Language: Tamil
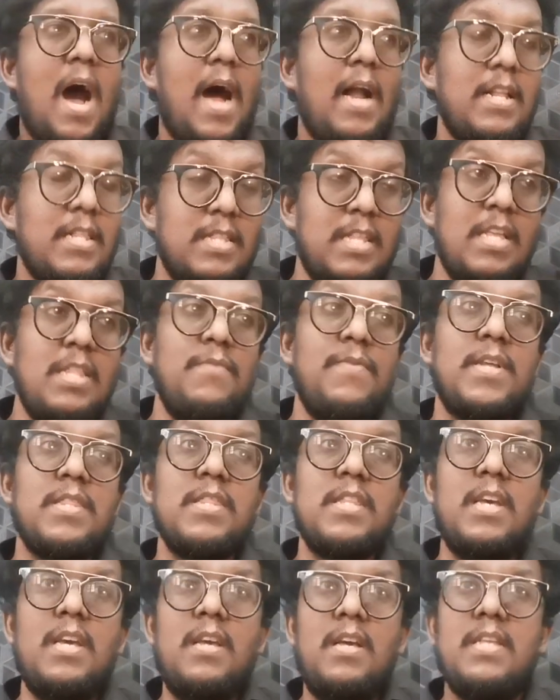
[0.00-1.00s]
அடுத்தது
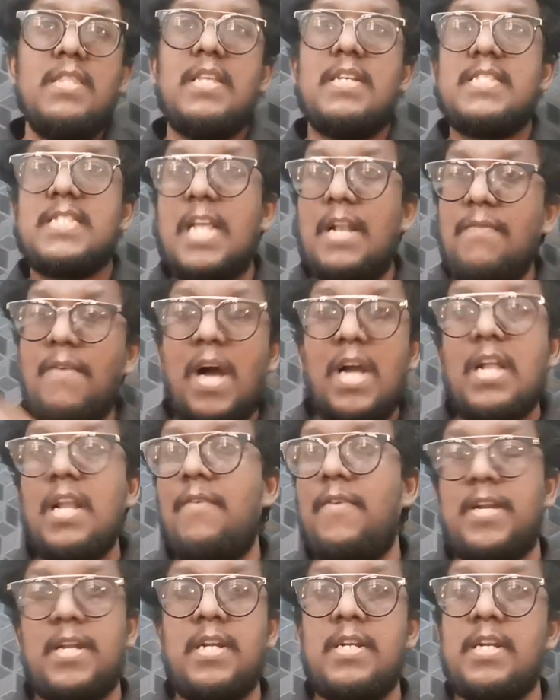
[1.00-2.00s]
வந்து இந்த
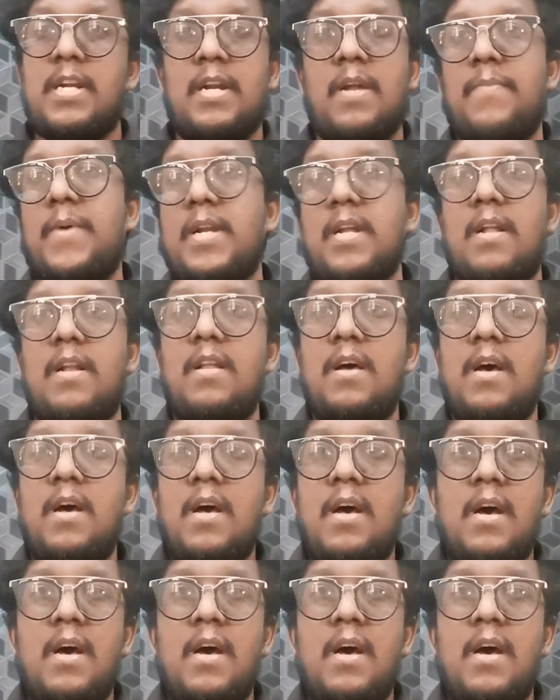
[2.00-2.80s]
செல்வாக்கில் வருகின்ற நபர்கள்